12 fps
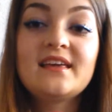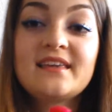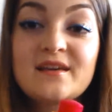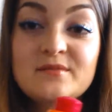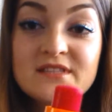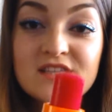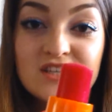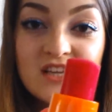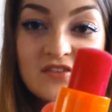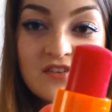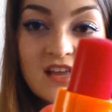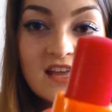ich habe es
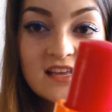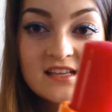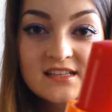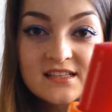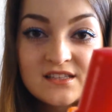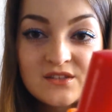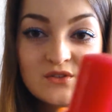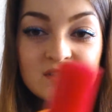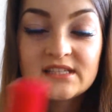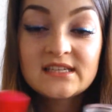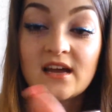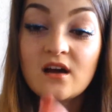geschafft. So
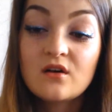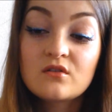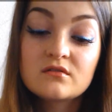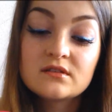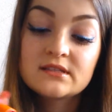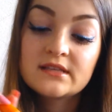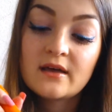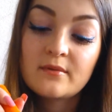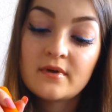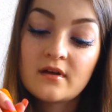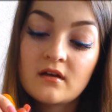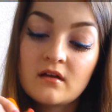sieht er aus,
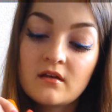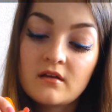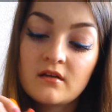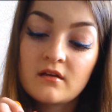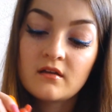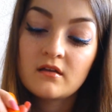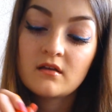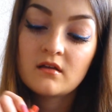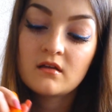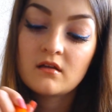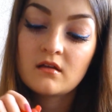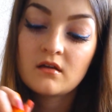aber
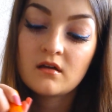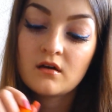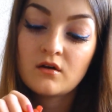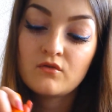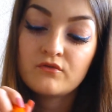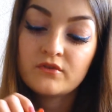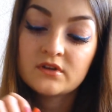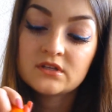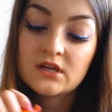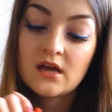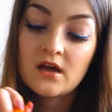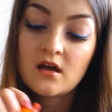
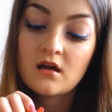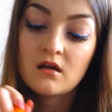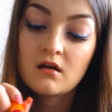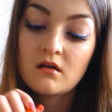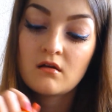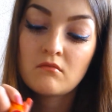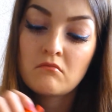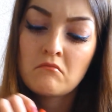aufgetragen